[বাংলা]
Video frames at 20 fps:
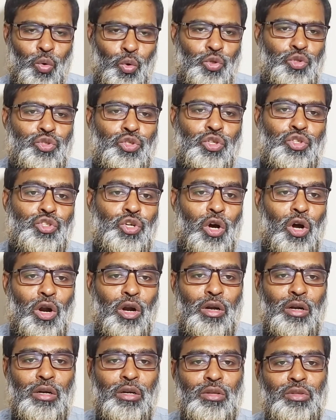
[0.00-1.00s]
উচ্চ জ্বর
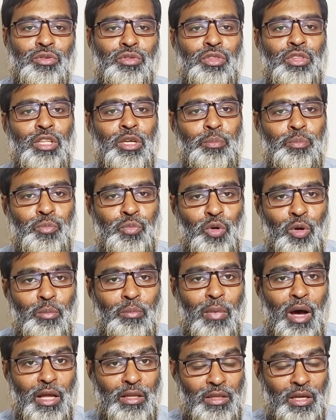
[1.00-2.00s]
তীব্র
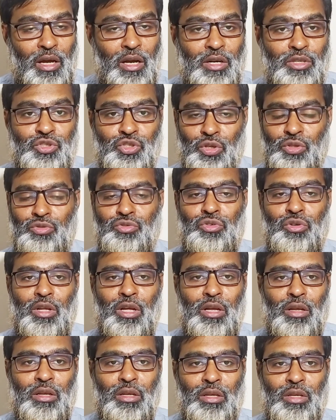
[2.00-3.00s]
মাথার যন্ত্রণা
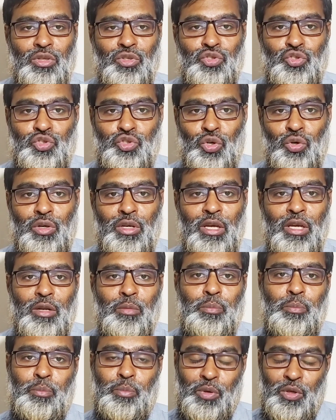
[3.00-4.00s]
চোখের
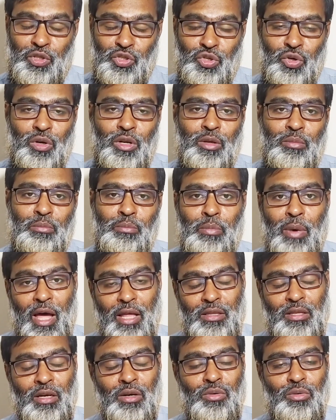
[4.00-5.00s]
পেছনে
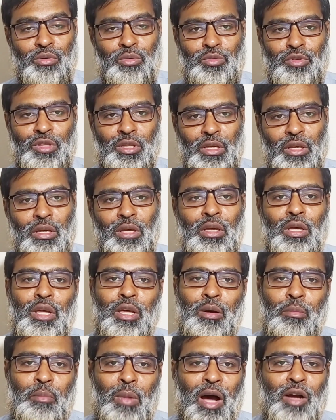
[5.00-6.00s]
ব্যথা অনুভূতি
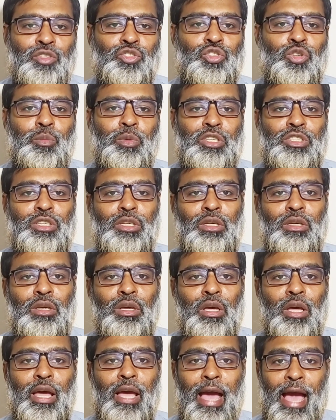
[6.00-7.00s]
মাংসপেশি
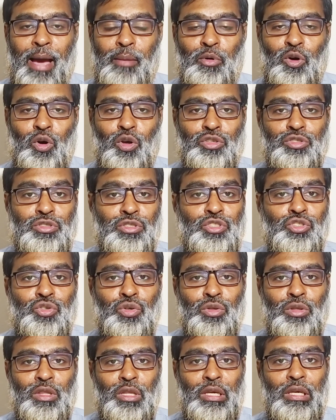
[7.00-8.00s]
এবং
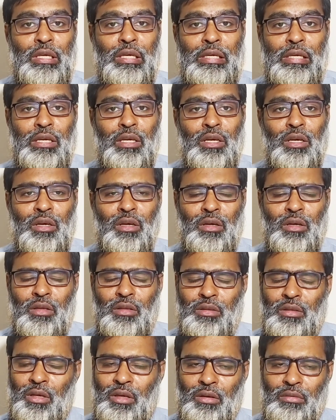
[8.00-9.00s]

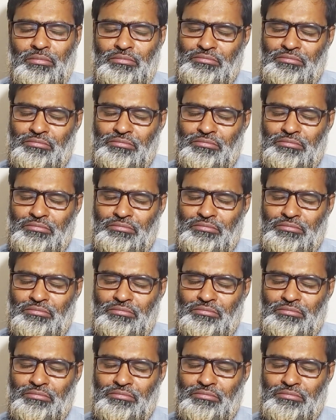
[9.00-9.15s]
অস্থিসন্ধিতে